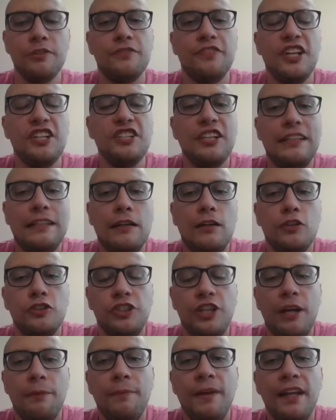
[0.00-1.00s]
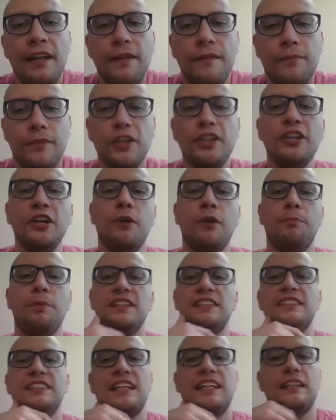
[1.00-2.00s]
wieża D8, no i
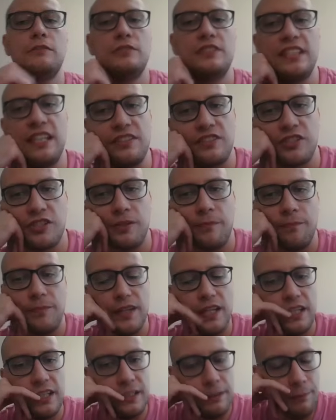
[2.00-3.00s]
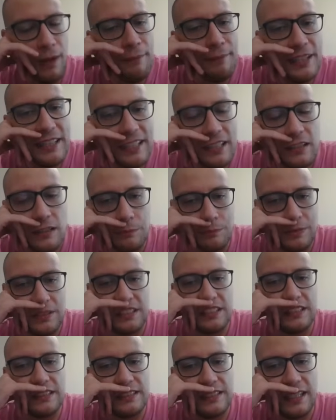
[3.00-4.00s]
oponent zagrał C3. I mamy taką
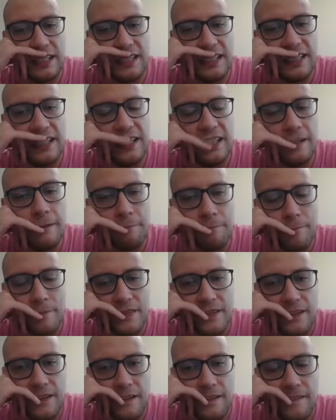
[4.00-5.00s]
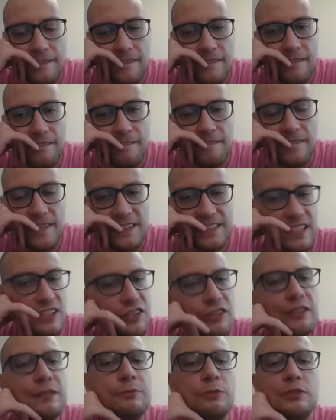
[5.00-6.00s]
pozycję i
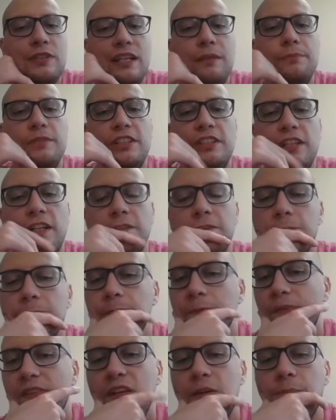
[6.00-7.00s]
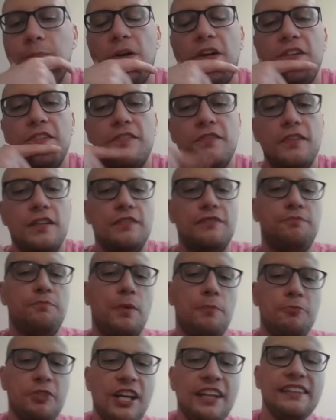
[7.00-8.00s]
zacząłem tutaj myśleć, bo w
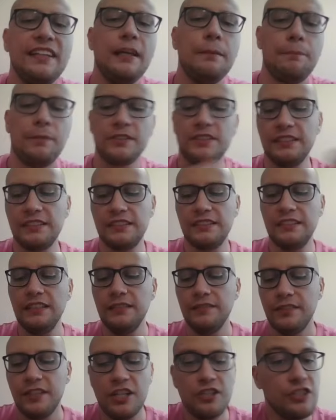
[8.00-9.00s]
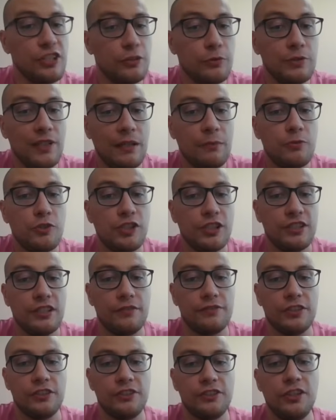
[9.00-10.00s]
poprzedniej pozycji, jeszcze tutaj muszę
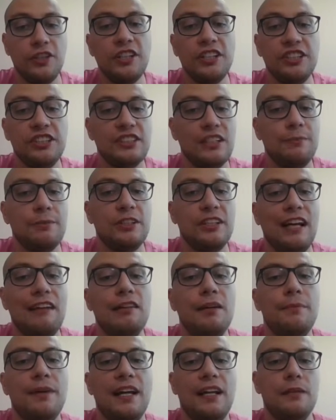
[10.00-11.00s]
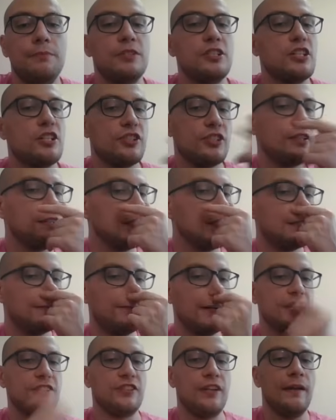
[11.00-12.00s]
cofnąć, trochę się zamotałem, ale myślę, że to jest
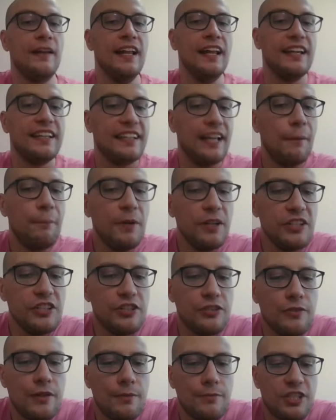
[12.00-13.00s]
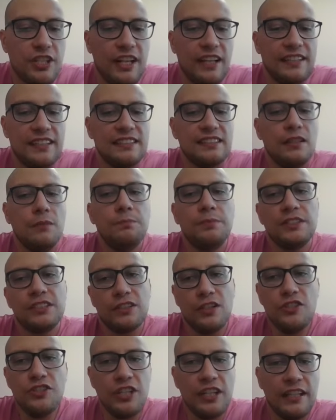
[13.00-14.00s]
ważne. Ja policzyłem, że jak nastąpi
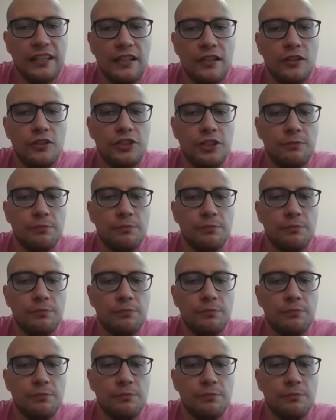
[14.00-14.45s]
skoczek E8,